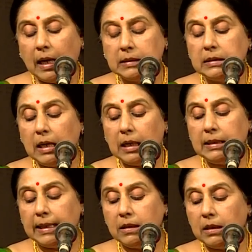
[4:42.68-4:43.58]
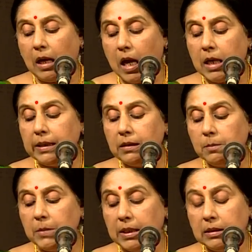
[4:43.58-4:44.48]
அதனால் எனக்கு
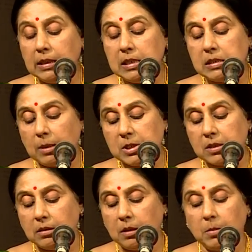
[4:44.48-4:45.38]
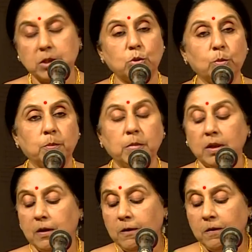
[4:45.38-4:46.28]
ஆங்கிலம் ஹிந்தி சமஸ்கிருதம் மற்றும்
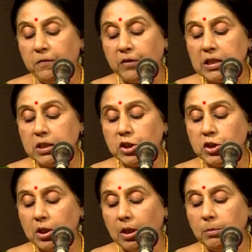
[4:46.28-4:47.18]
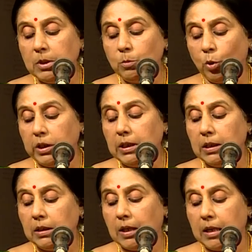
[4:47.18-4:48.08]
பிரெஞ்சு ஜெர்மன்
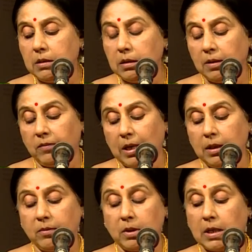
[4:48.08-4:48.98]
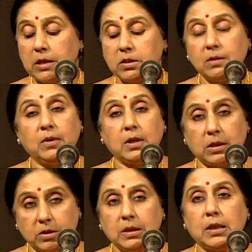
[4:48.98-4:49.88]
மொழிகள் கற்றுக்க வாய் கற்று
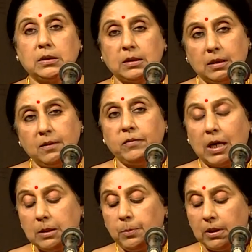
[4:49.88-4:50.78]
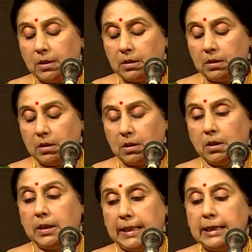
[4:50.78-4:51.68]
கற்றுக்கிறதுக்கெல்லாம் வாய்ப்பு
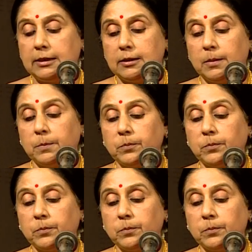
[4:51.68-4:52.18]
கிடைத்தது